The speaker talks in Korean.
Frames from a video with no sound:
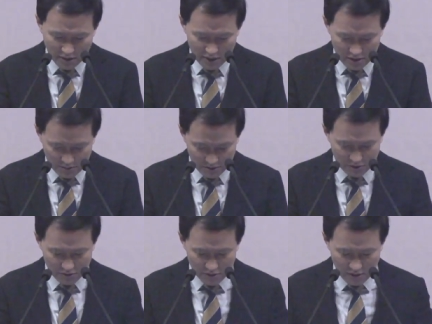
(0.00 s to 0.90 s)
그러니까
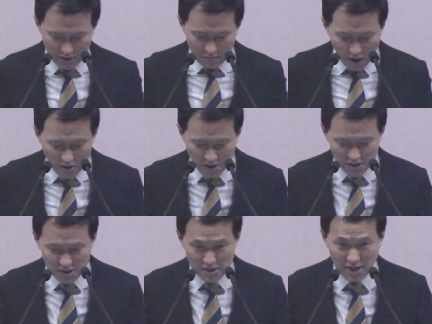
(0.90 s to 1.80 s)
집중을
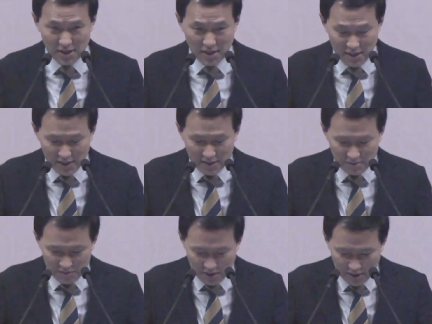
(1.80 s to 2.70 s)
평상시에 잘 해야
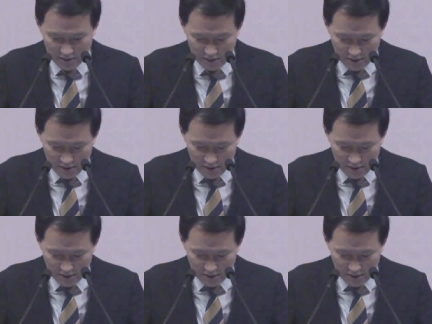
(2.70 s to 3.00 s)
됩니다.